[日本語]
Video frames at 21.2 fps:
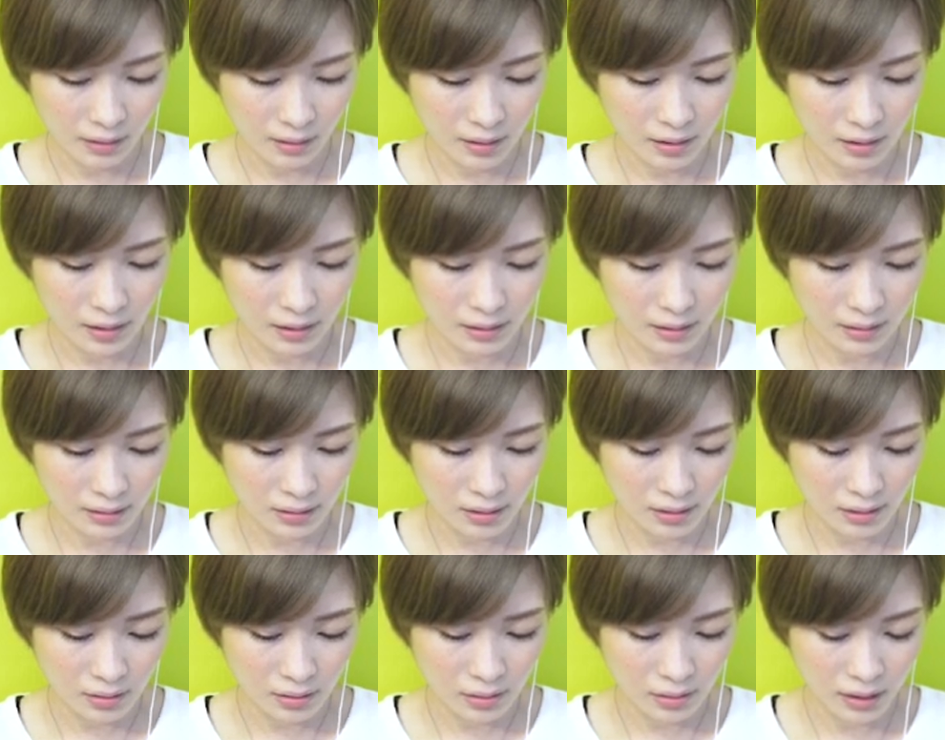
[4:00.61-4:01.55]
はい。
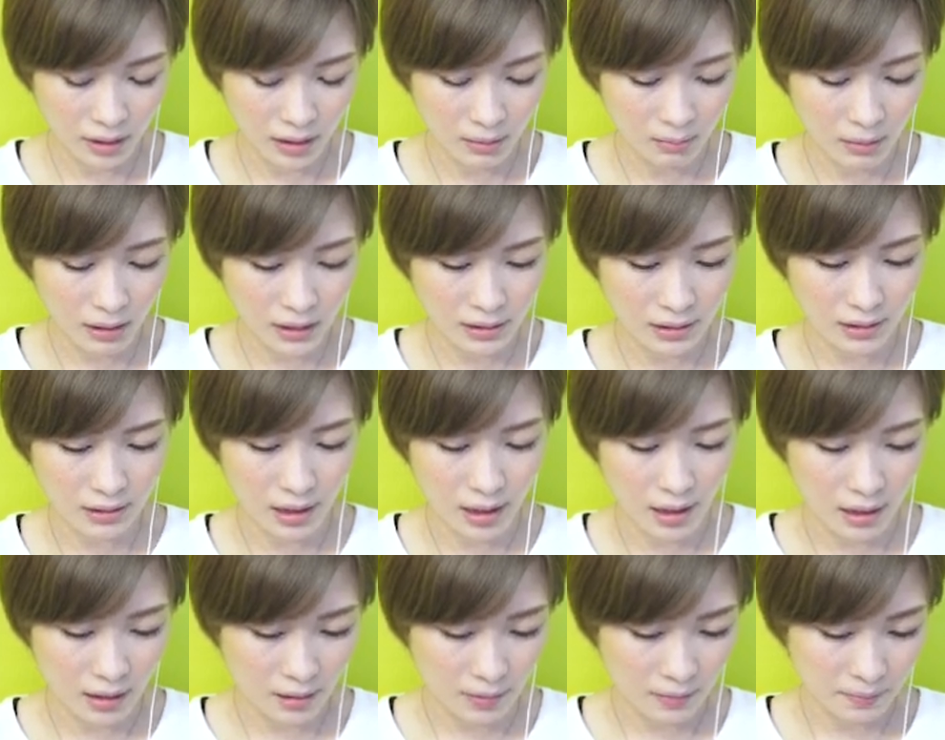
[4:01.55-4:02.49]
で、続きまし
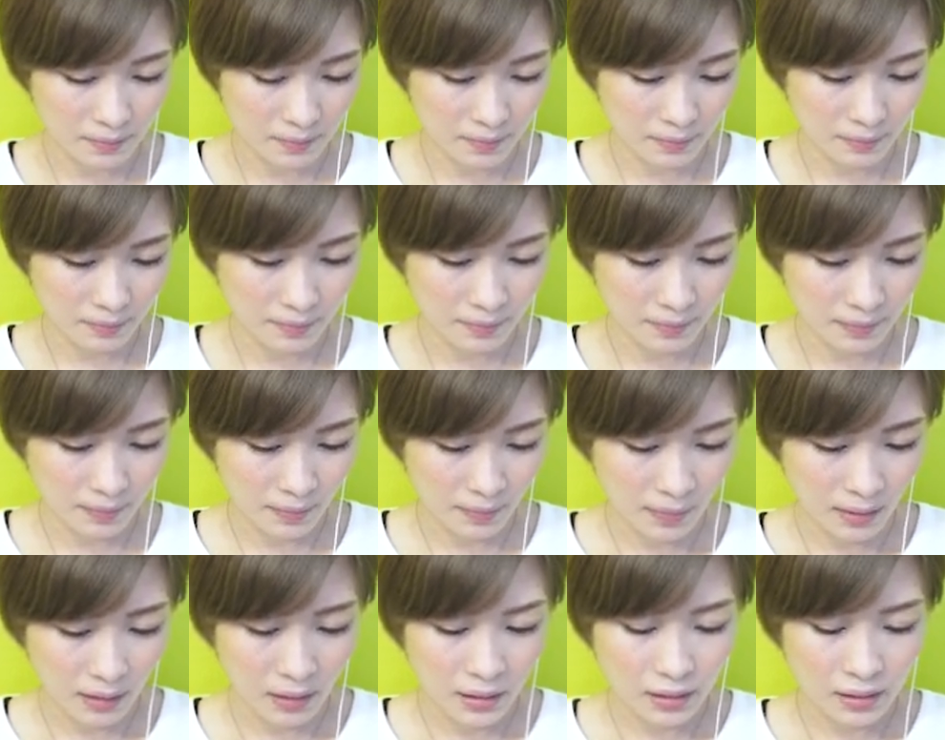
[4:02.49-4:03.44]
て。
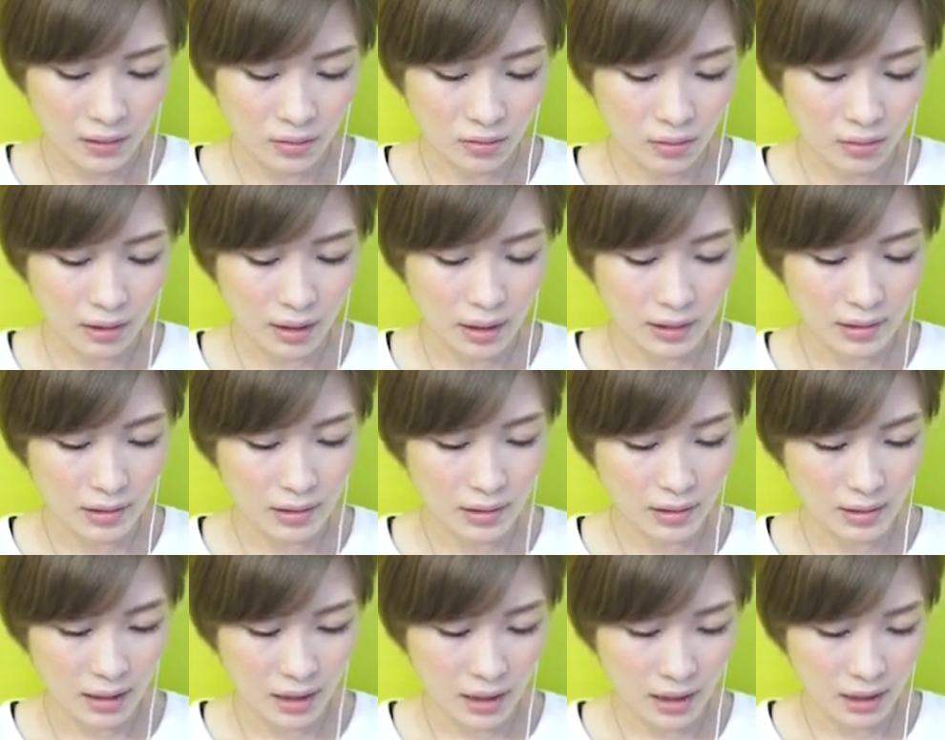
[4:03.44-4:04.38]
ソウルアーツ
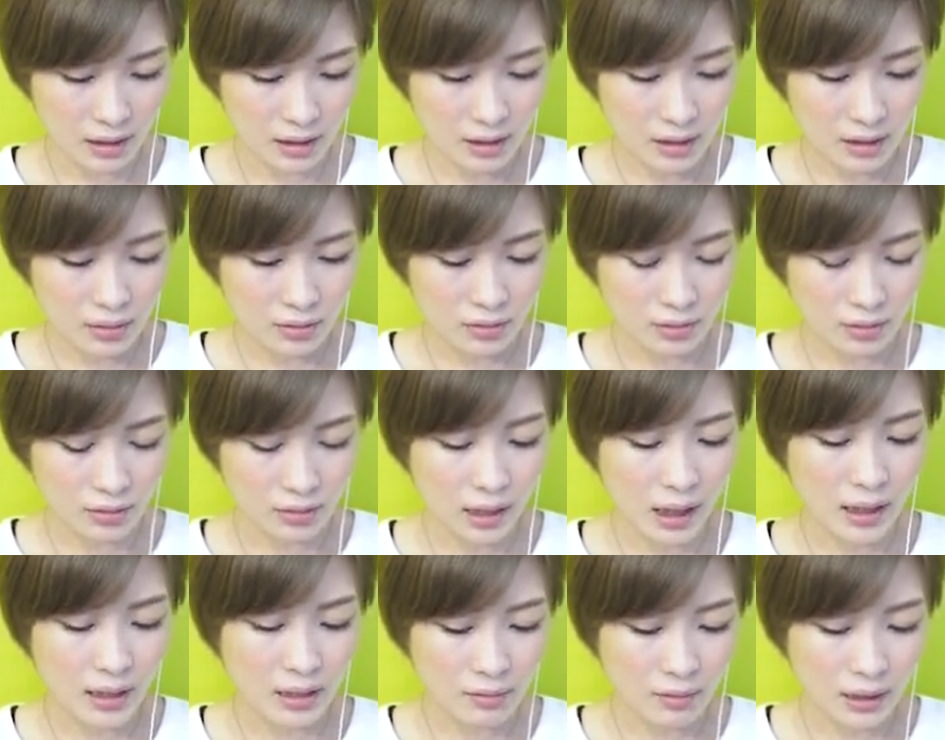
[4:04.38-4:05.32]
ですね。
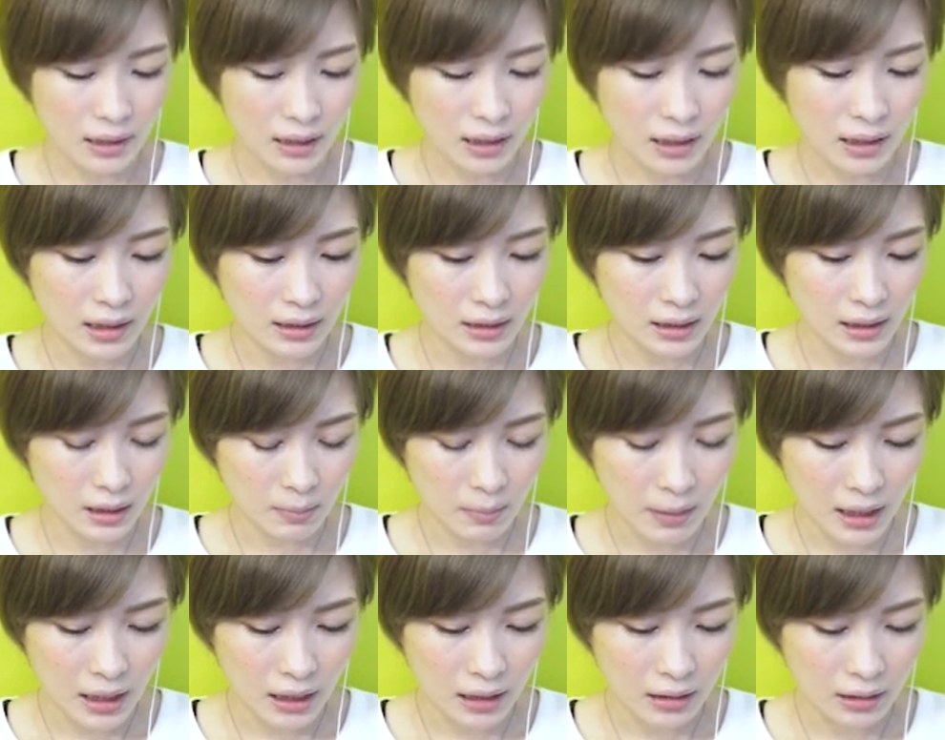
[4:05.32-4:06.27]
ソウルアーツはキャラに秘
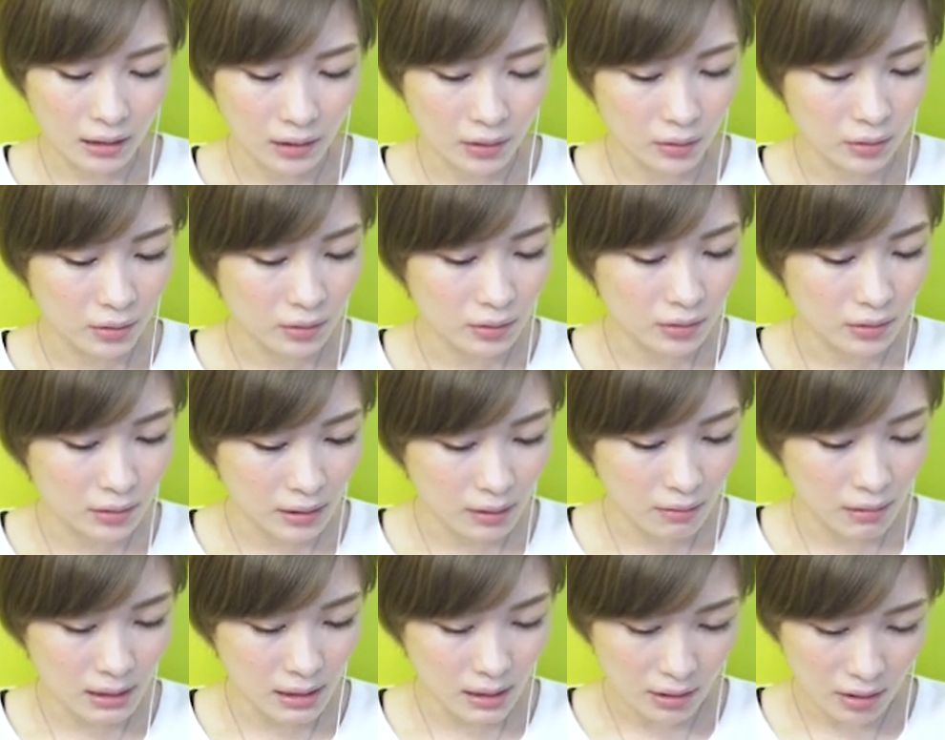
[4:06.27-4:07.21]
められた強力
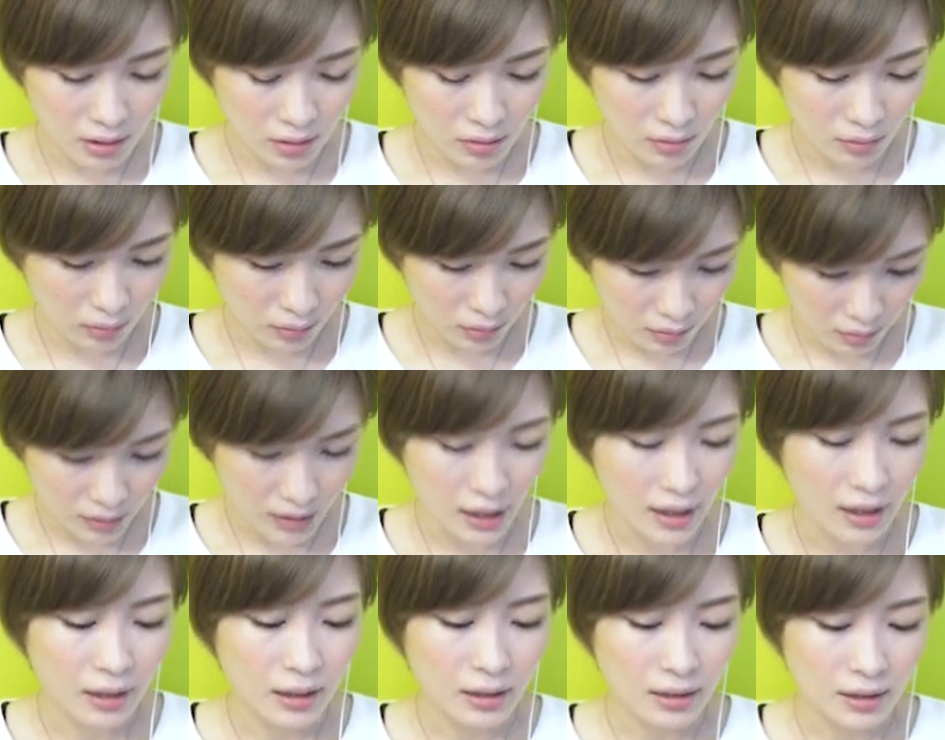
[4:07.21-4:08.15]
な技ですということ
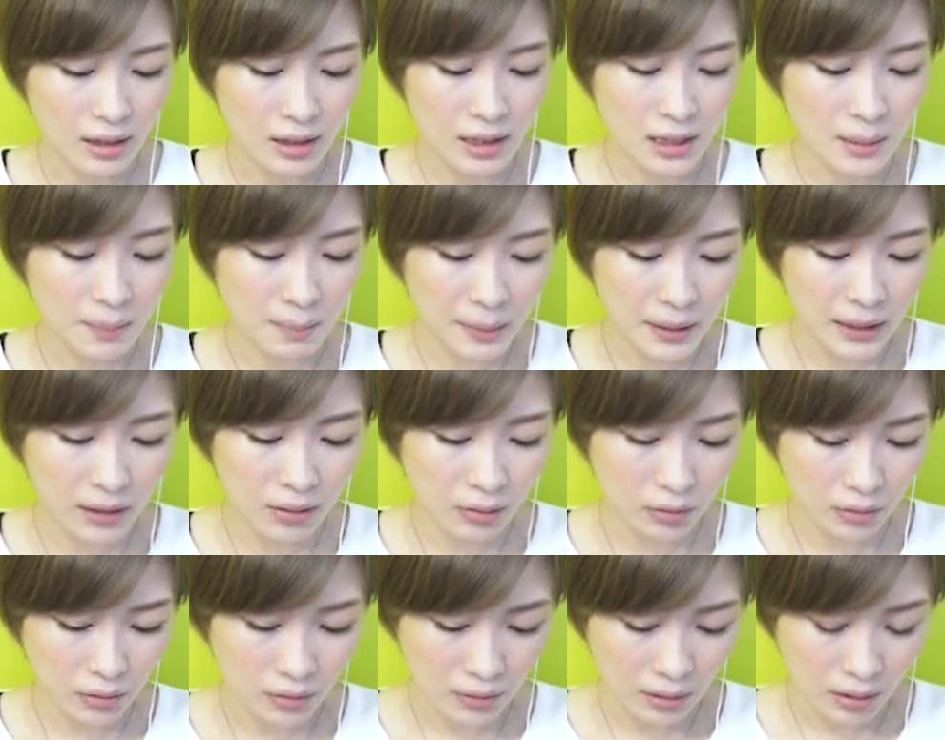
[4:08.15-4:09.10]
で。で、SP
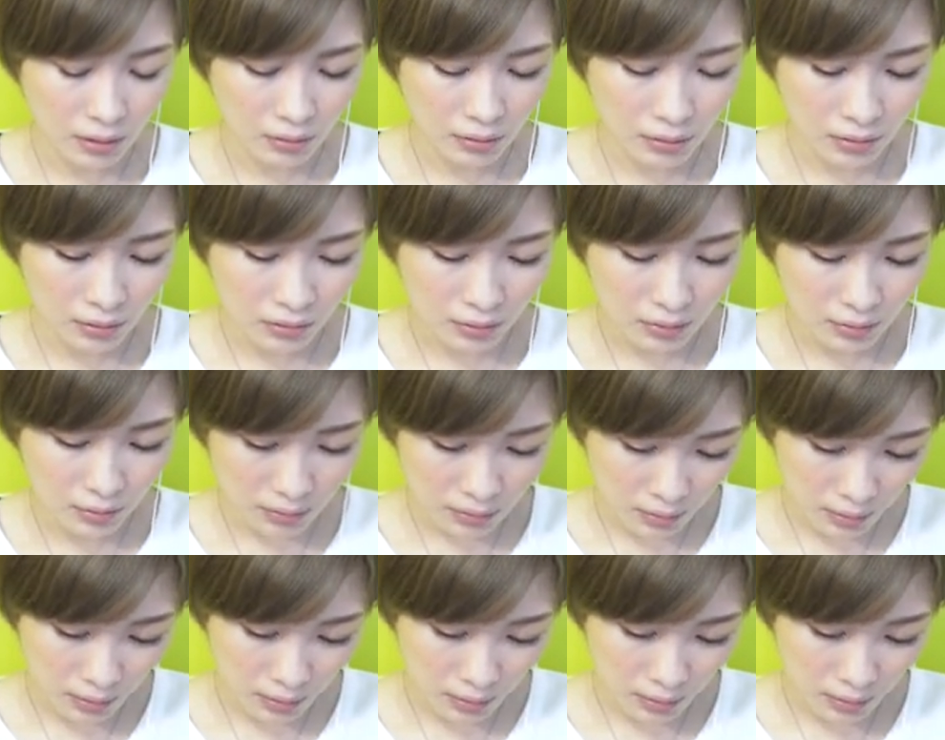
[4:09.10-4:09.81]
というね、この